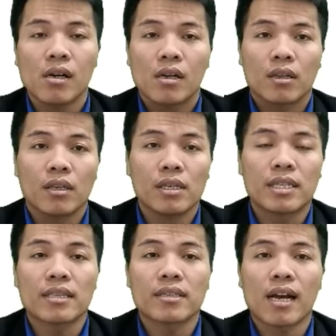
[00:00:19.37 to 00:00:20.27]
thì
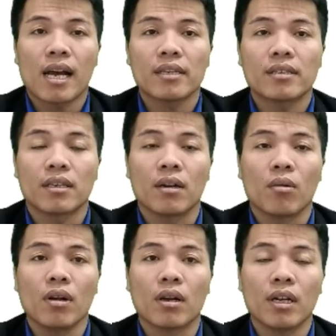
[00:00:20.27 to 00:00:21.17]
sẽ ra hai trận đấu
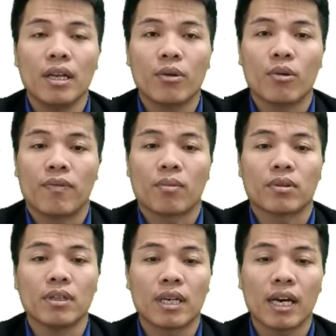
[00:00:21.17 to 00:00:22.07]
lượt đi của vòng
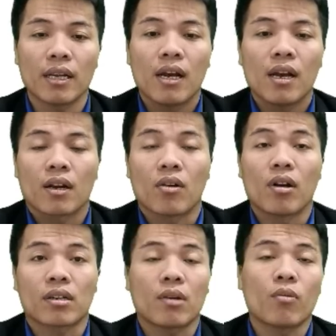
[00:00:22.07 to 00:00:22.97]
tứ kết. Đó
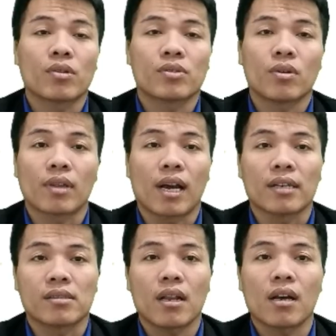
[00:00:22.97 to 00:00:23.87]
là các cuộc so tài
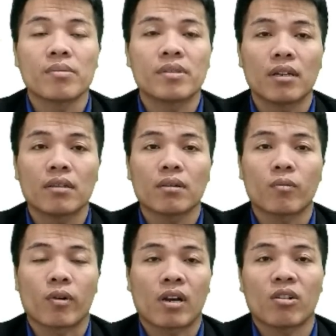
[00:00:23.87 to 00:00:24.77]
rất là hấp dẫn
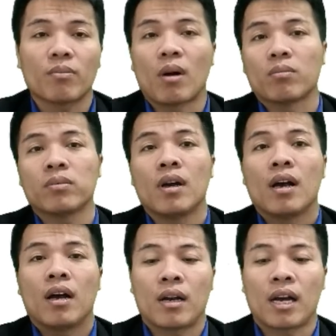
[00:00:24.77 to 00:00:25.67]
của các đội bóng
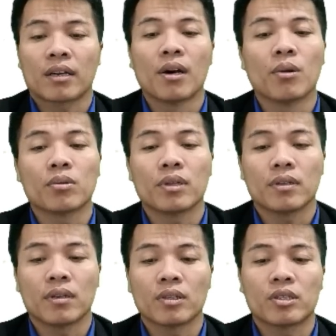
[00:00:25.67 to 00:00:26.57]
hàng đầu
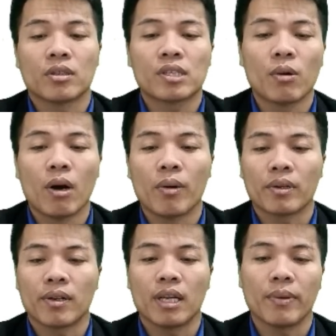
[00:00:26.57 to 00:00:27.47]
châu Âu ở
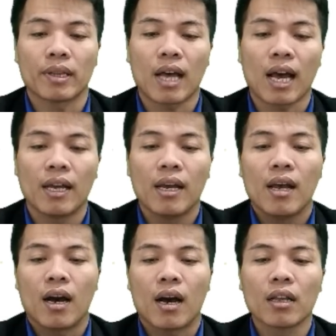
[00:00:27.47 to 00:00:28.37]
thời điểm hiện tại.
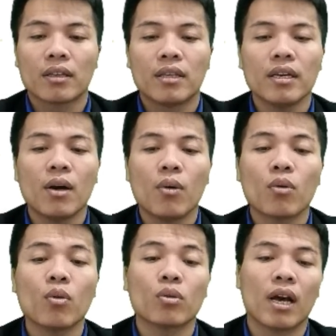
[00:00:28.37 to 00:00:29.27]
Lịch thi đấu
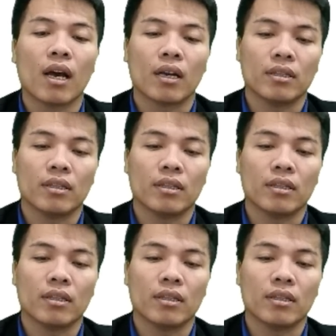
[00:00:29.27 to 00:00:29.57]
cụ thể như